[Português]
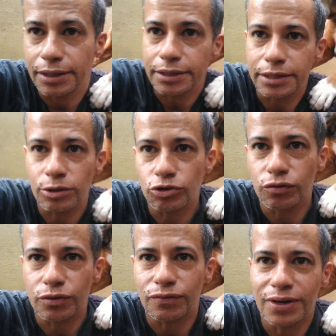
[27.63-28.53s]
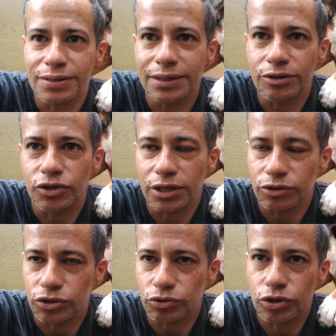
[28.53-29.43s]
E o que, que eu tive que fazer,
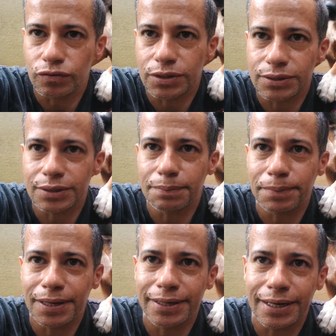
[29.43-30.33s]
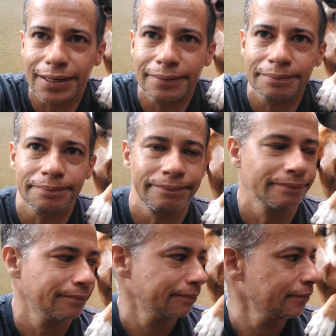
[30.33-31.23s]
gente? Eu tive que separar
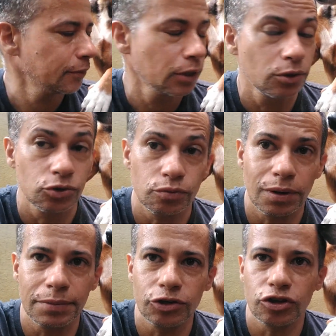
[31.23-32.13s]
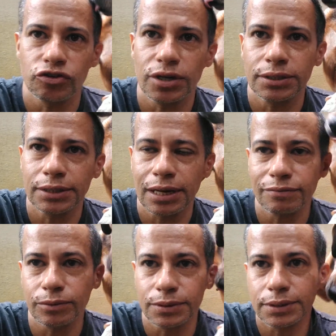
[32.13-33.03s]
Ultimamente eles já
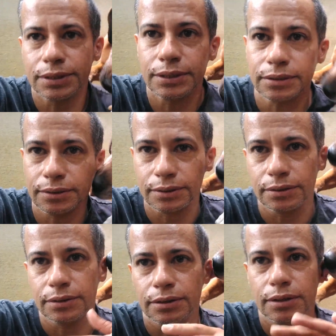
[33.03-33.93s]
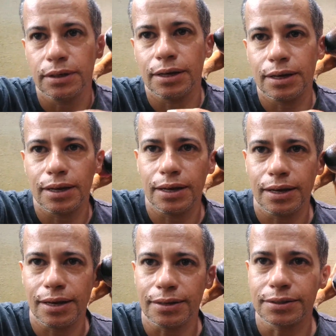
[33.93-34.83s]
andavam assim,
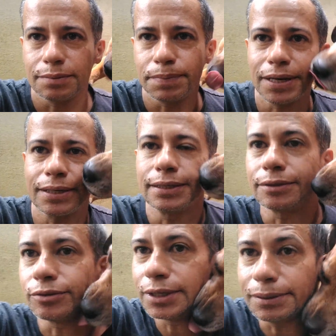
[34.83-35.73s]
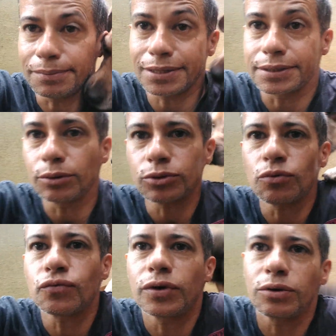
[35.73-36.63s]
é, se pegando, né? Mas não
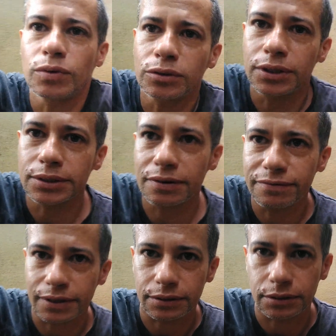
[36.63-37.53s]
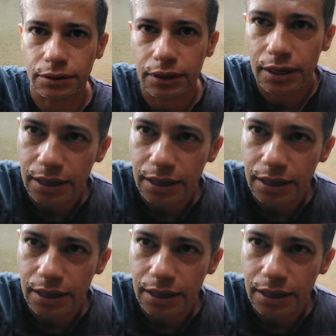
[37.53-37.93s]
tão feio quanto dessa vez.